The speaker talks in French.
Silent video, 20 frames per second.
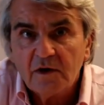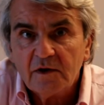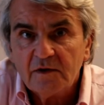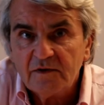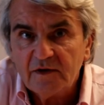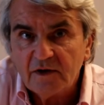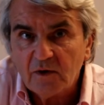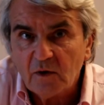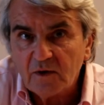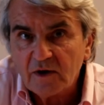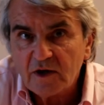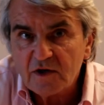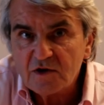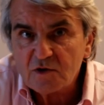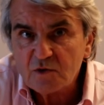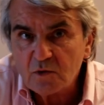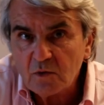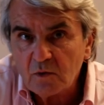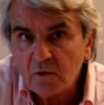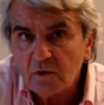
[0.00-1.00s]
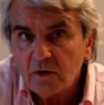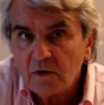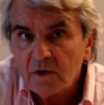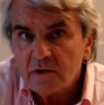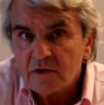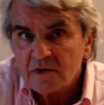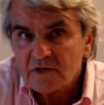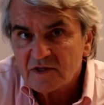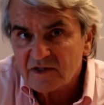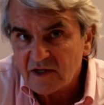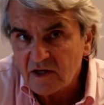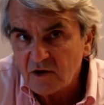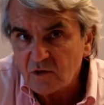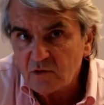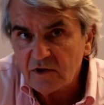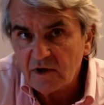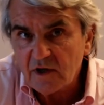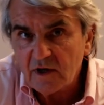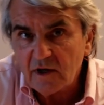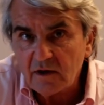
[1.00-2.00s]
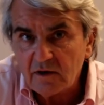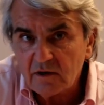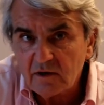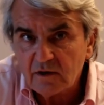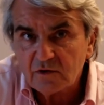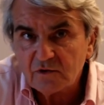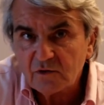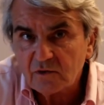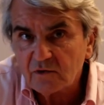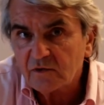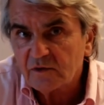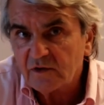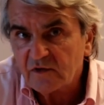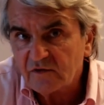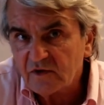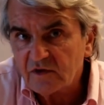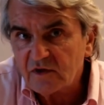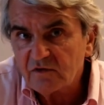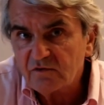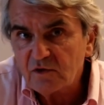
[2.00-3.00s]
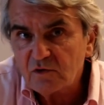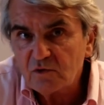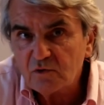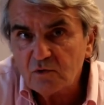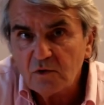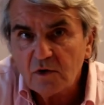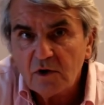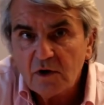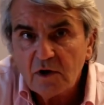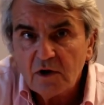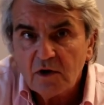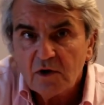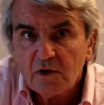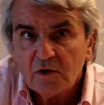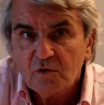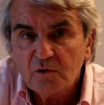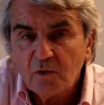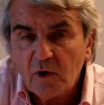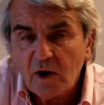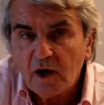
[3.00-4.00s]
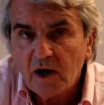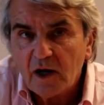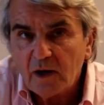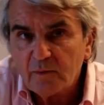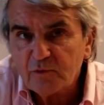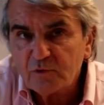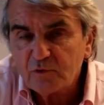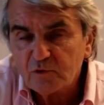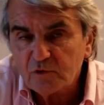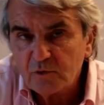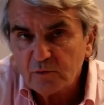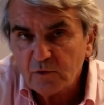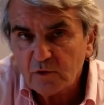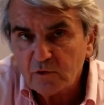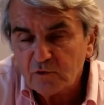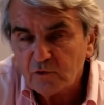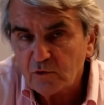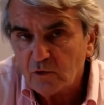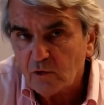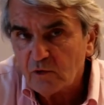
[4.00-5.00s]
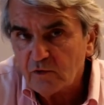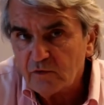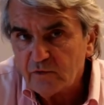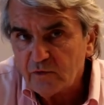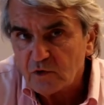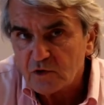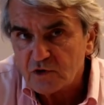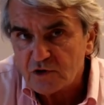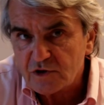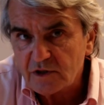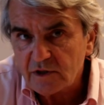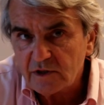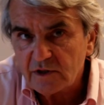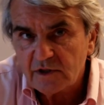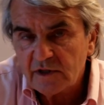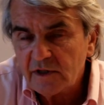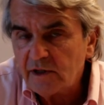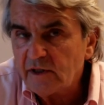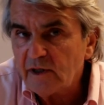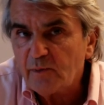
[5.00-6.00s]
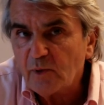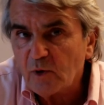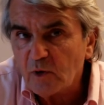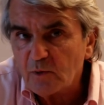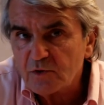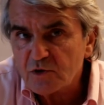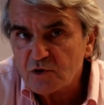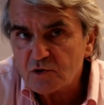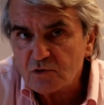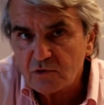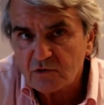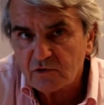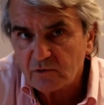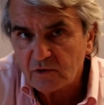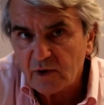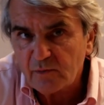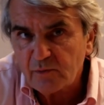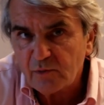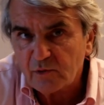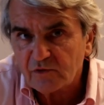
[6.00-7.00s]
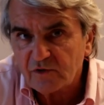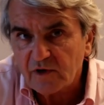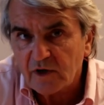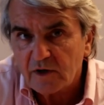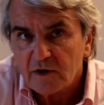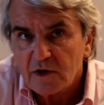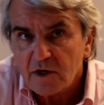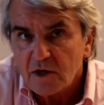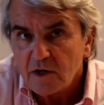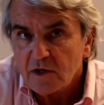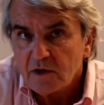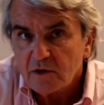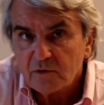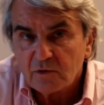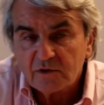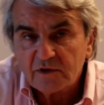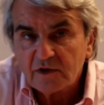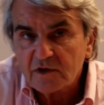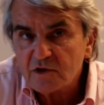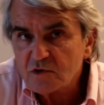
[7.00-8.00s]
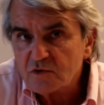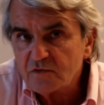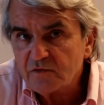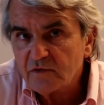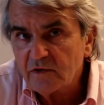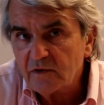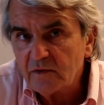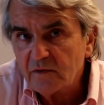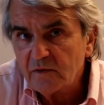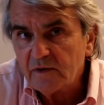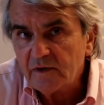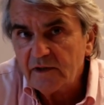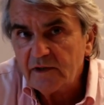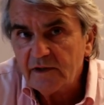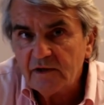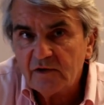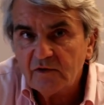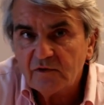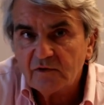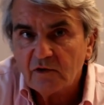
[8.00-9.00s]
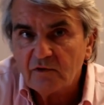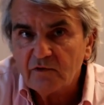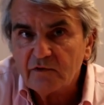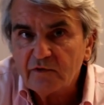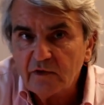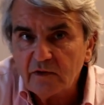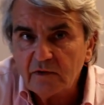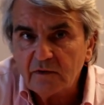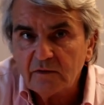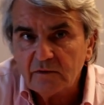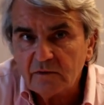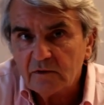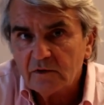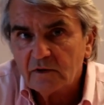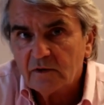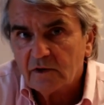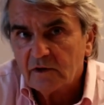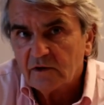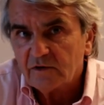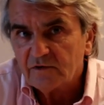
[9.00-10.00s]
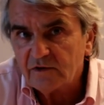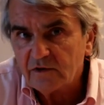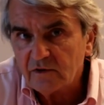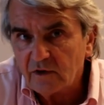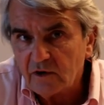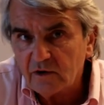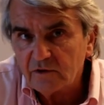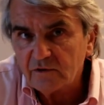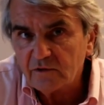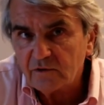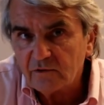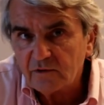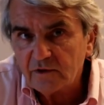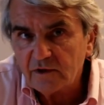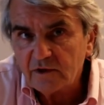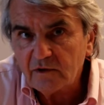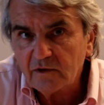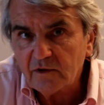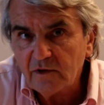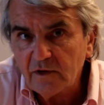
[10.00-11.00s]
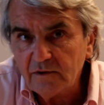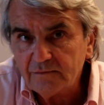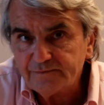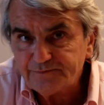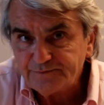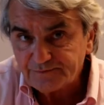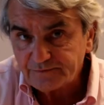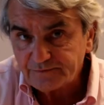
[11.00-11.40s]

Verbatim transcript: des relations singulières entre des individus, doit absolument se reforger et les premiers jours sont là pour ça. Donc très souvent, les enfants, quand ils rentrent de l'école,